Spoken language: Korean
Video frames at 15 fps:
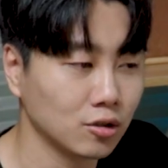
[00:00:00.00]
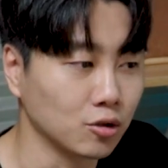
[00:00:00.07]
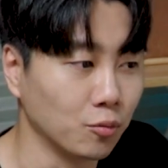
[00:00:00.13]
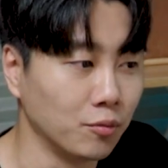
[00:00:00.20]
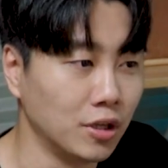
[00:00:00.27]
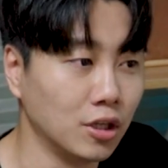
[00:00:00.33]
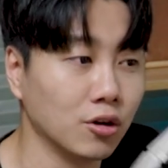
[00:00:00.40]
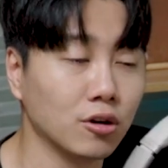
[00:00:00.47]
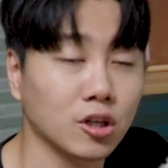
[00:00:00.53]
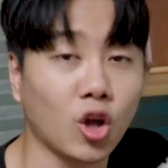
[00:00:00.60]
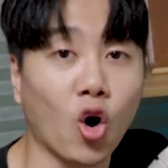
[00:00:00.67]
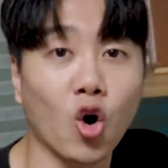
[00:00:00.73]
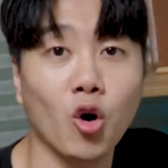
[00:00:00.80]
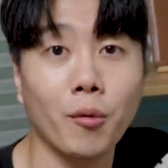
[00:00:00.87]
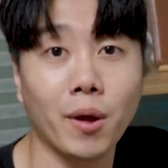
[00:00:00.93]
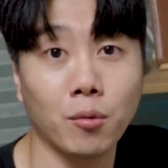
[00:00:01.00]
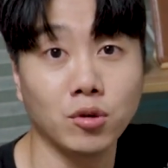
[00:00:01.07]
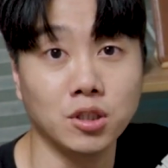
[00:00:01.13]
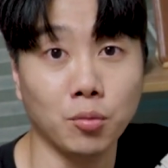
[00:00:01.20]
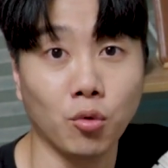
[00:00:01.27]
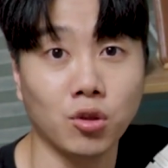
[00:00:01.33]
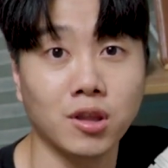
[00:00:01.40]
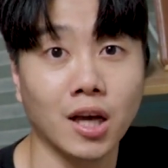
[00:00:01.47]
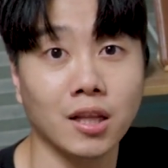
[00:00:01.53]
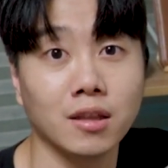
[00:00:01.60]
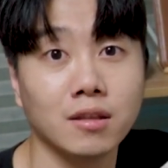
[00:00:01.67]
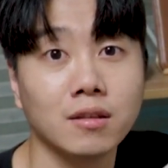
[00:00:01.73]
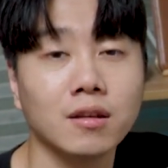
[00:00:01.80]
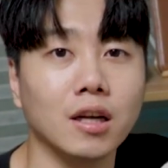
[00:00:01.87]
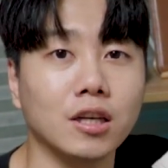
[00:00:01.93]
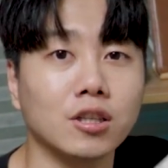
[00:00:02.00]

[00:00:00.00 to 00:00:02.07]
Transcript: 좀 이거를 경험해보지 못한 네,